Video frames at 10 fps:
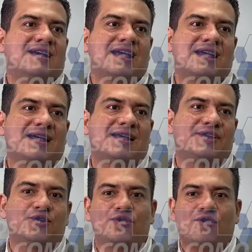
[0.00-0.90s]
que
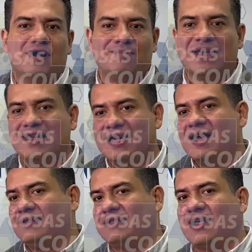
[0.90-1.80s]
yo no los
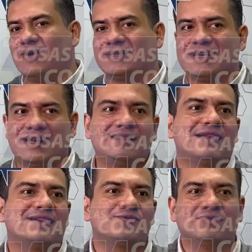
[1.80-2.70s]
cambiaría, han dado
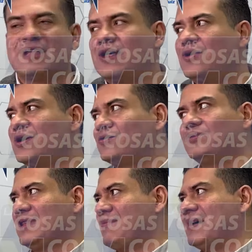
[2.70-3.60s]
excelentes resultados en
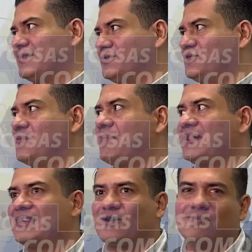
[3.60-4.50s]
un tema
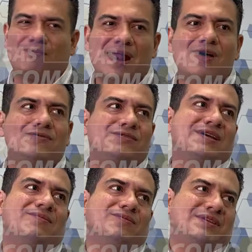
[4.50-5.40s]
sumamente complejo,
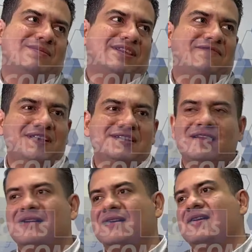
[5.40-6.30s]
un, tema difícil.